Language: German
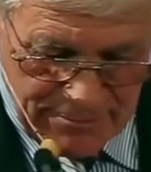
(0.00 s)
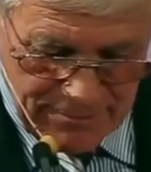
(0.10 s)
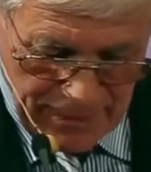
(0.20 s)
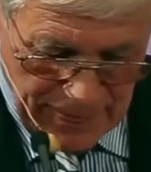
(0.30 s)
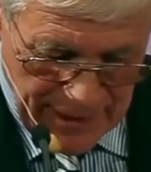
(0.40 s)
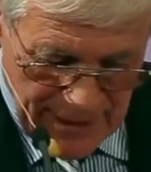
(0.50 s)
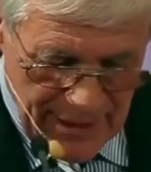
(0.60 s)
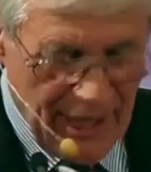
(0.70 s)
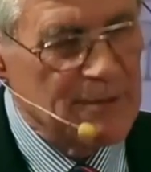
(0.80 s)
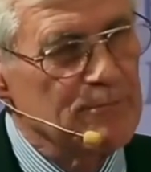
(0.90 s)
einem,
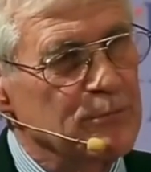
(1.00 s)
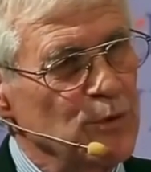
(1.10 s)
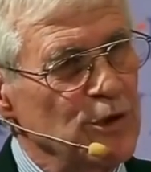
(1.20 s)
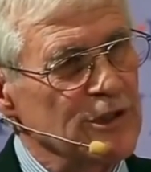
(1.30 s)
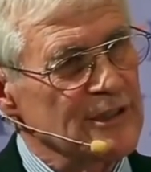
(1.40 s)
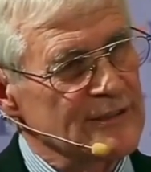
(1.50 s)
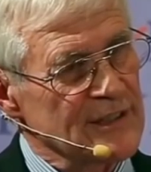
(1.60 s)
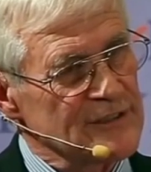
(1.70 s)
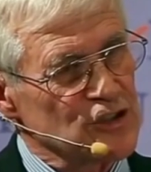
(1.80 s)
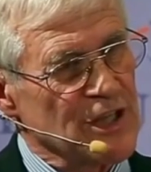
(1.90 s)
einem Buch,
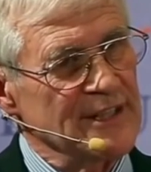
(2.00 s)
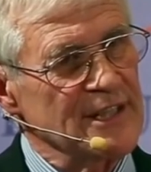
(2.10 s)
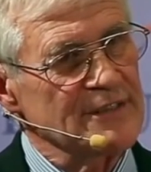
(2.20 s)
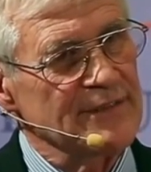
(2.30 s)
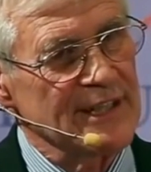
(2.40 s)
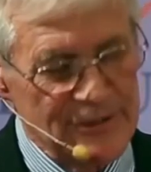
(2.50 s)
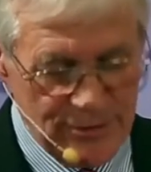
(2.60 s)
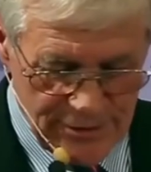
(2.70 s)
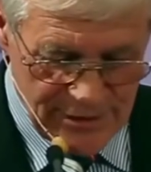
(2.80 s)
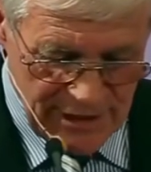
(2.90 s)
das Standardwerk
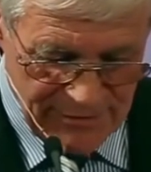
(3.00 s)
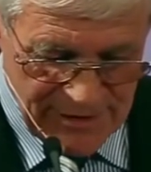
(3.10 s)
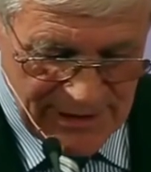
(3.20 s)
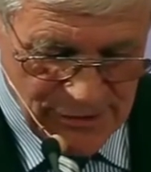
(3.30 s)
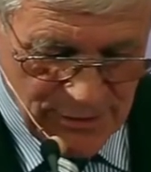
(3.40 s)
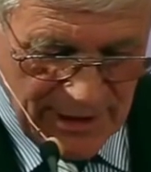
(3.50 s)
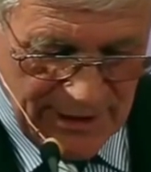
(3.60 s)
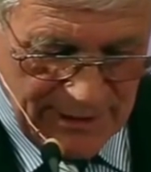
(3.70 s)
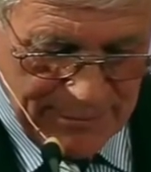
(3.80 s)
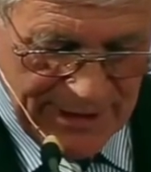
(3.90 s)
sozusagen für
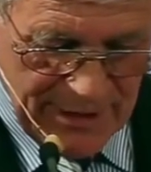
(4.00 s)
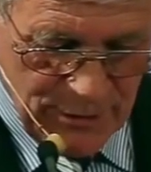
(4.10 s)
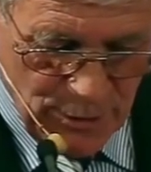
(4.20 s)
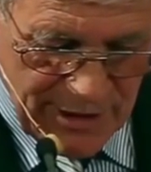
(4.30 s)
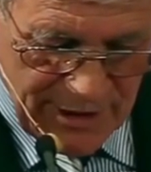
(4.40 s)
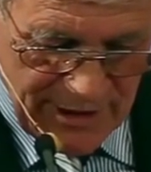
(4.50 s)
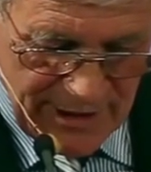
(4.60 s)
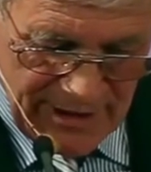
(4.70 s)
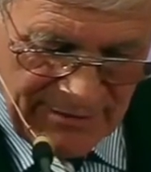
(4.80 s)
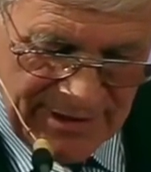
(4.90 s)
Sexualpädagogik,
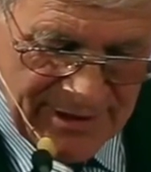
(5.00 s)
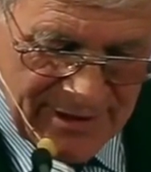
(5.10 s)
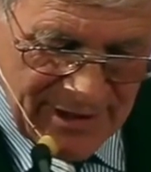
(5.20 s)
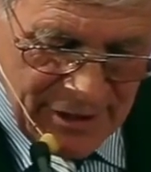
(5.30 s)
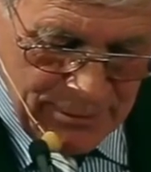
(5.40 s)
was ist